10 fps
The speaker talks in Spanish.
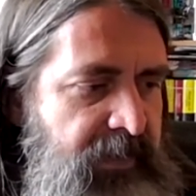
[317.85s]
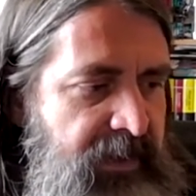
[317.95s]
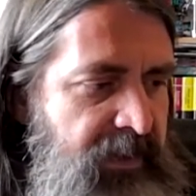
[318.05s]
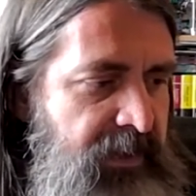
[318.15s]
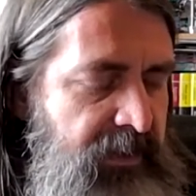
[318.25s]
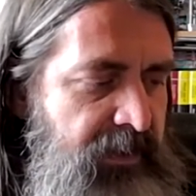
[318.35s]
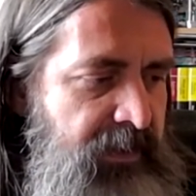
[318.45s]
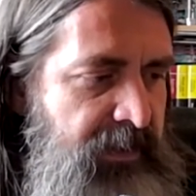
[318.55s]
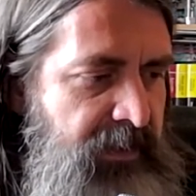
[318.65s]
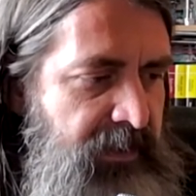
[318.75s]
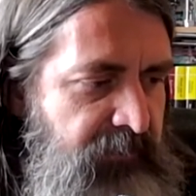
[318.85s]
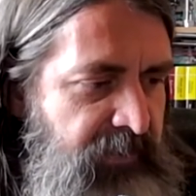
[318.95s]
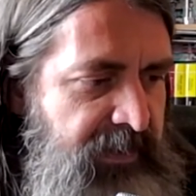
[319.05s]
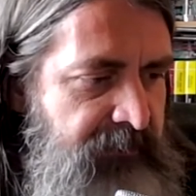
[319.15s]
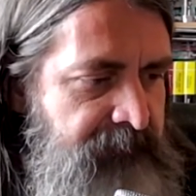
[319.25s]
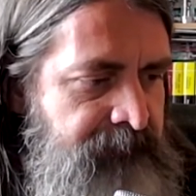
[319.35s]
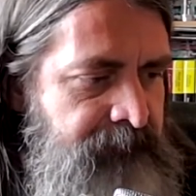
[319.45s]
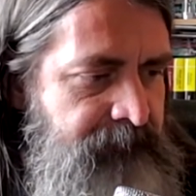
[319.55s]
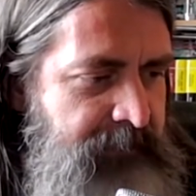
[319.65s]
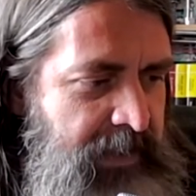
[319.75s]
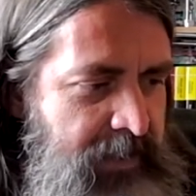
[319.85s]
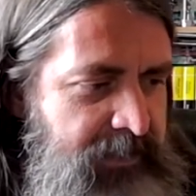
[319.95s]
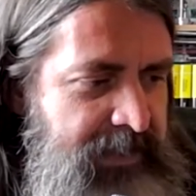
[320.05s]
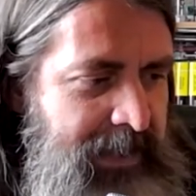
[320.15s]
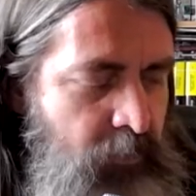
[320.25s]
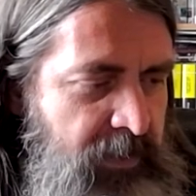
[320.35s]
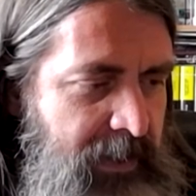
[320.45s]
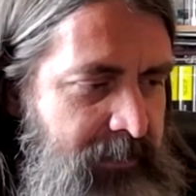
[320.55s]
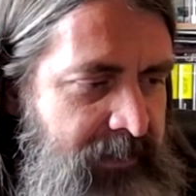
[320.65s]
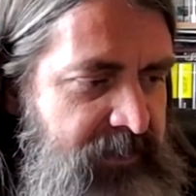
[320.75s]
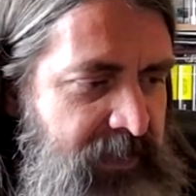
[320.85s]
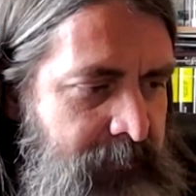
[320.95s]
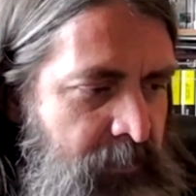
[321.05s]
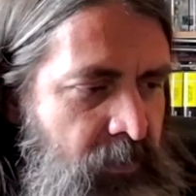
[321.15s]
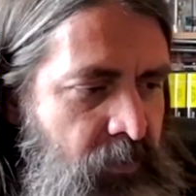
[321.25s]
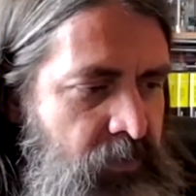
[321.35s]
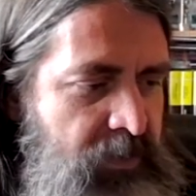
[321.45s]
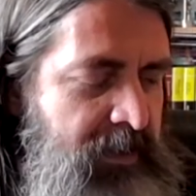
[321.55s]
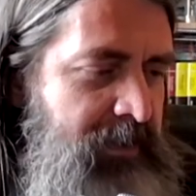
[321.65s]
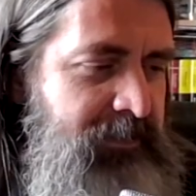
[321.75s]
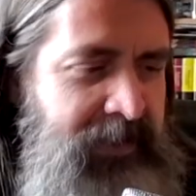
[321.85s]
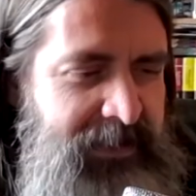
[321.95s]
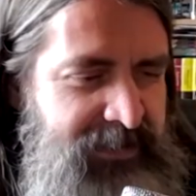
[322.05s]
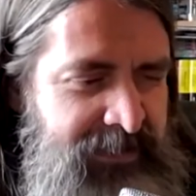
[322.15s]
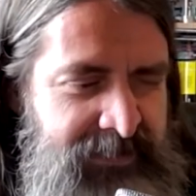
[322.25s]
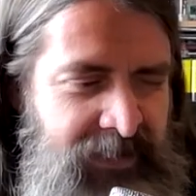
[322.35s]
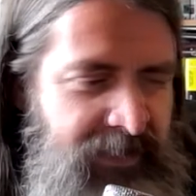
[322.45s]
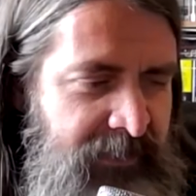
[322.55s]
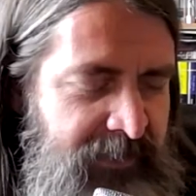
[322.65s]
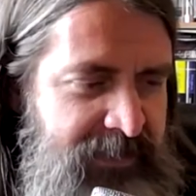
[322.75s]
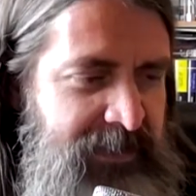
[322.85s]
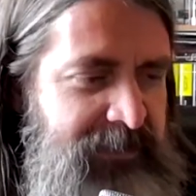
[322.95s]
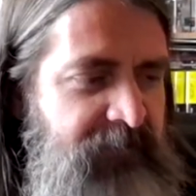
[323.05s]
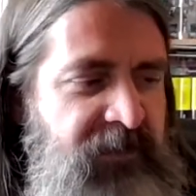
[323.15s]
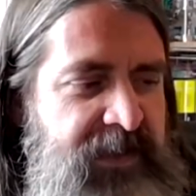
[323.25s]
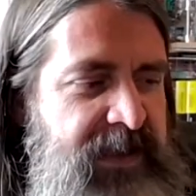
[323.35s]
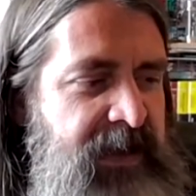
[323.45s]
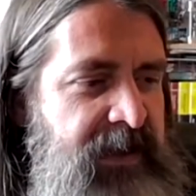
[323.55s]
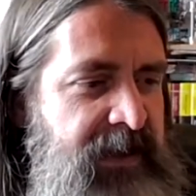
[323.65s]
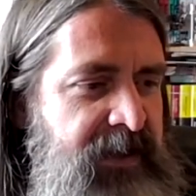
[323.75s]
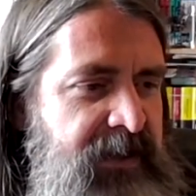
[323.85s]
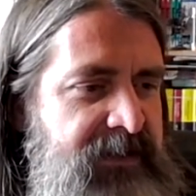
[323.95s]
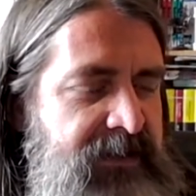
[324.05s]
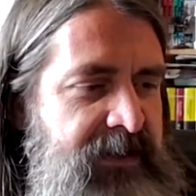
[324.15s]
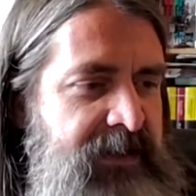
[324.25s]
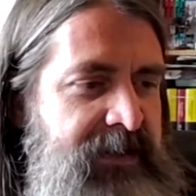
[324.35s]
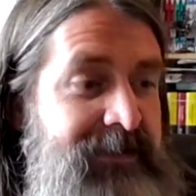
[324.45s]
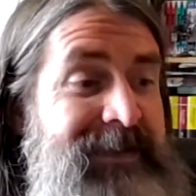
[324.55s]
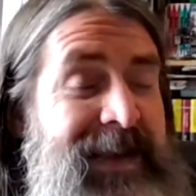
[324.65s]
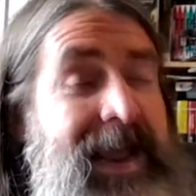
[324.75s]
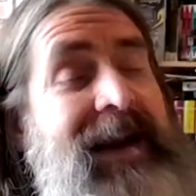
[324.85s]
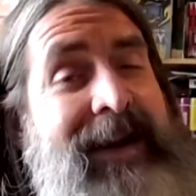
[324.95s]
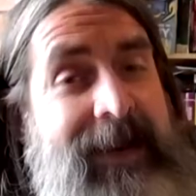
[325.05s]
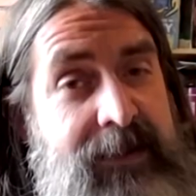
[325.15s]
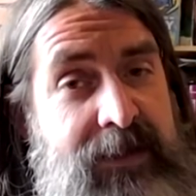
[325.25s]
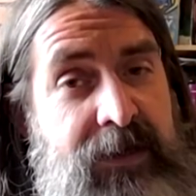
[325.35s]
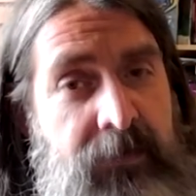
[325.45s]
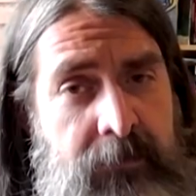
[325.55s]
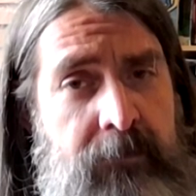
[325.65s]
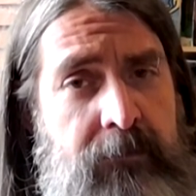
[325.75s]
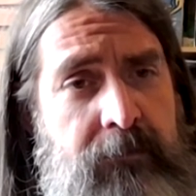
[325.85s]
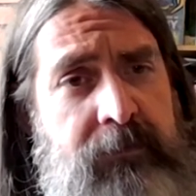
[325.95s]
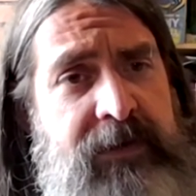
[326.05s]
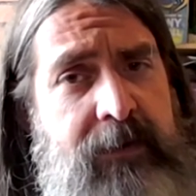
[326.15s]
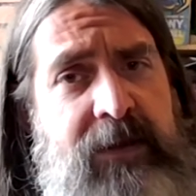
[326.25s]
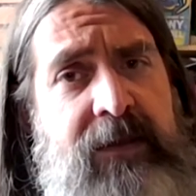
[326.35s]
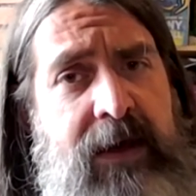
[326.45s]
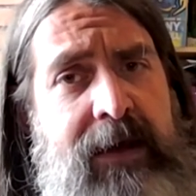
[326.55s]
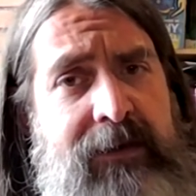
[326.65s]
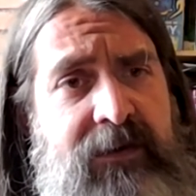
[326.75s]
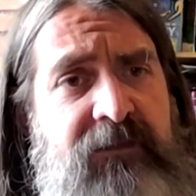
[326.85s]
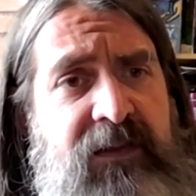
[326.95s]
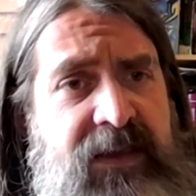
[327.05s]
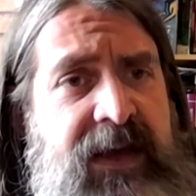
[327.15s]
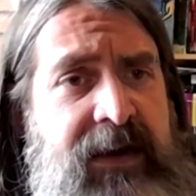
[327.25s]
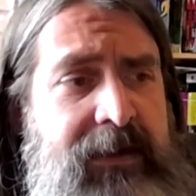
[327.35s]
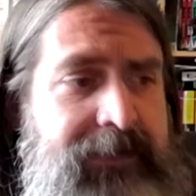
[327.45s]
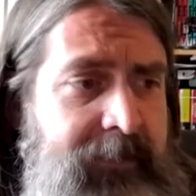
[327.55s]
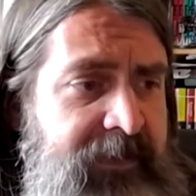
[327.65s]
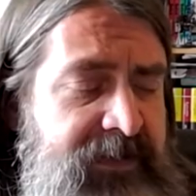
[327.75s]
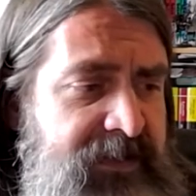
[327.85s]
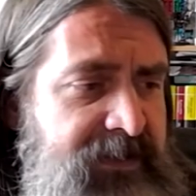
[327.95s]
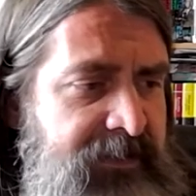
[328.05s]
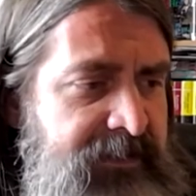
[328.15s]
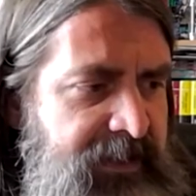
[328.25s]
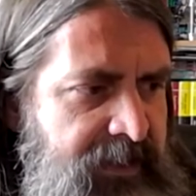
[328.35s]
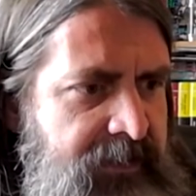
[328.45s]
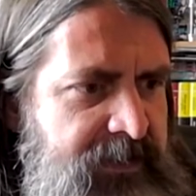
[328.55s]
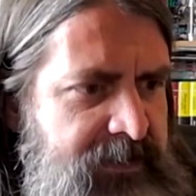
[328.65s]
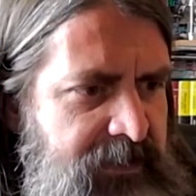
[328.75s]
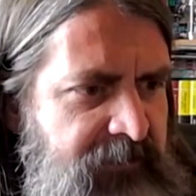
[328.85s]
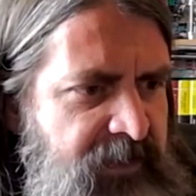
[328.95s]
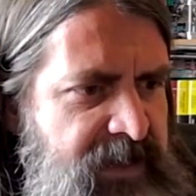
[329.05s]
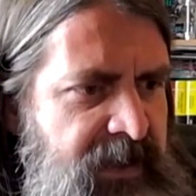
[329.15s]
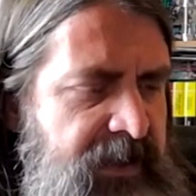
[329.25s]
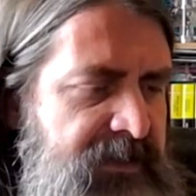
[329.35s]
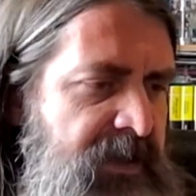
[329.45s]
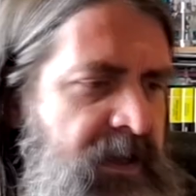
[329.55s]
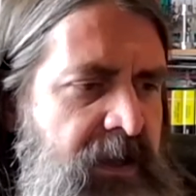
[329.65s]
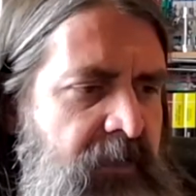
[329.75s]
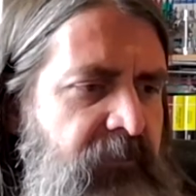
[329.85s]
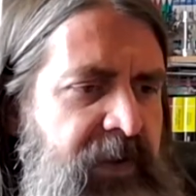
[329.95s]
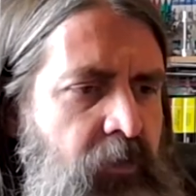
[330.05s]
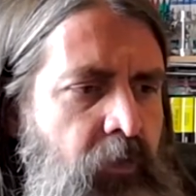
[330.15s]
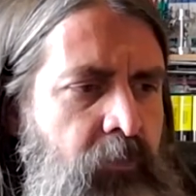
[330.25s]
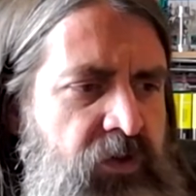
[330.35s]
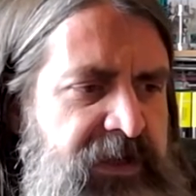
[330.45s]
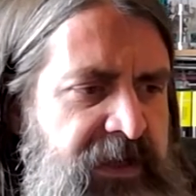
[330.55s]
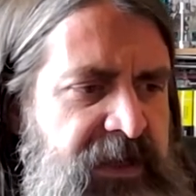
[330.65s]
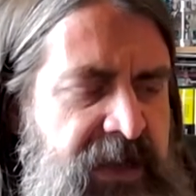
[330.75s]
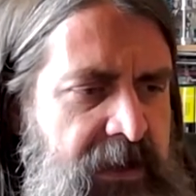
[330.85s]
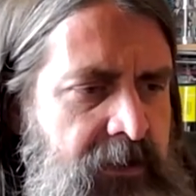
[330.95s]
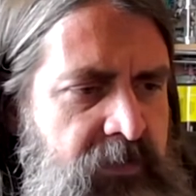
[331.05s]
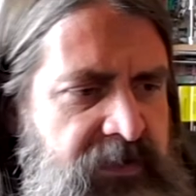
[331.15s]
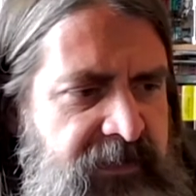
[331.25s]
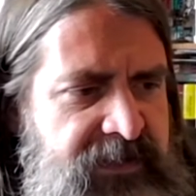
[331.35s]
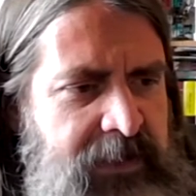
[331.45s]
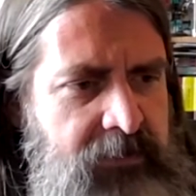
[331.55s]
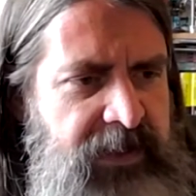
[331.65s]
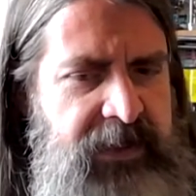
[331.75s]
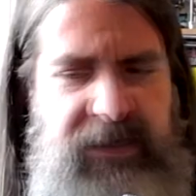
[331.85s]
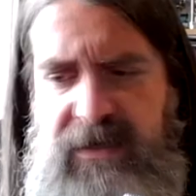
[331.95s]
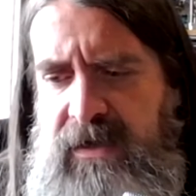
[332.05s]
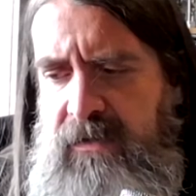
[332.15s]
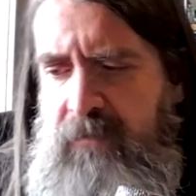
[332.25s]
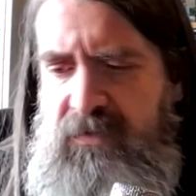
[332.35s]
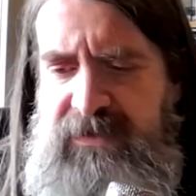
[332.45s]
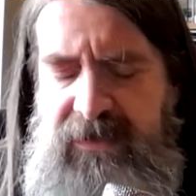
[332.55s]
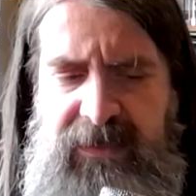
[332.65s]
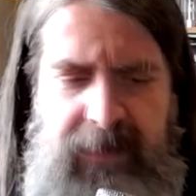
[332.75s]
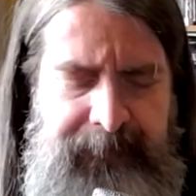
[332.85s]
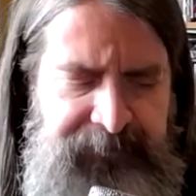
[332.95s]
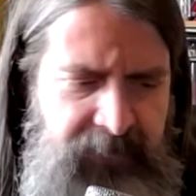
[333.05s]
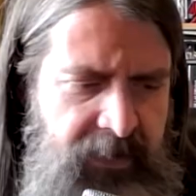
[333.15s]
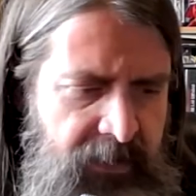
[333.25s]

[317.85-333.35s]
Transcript: eh, de, hacia lo que avanzamos, de las inteligencias artificiales, de la creación de vida artificial a través de estas inteligencias artificiales, de cómo sería, cómo se desarrollaría, cómo sería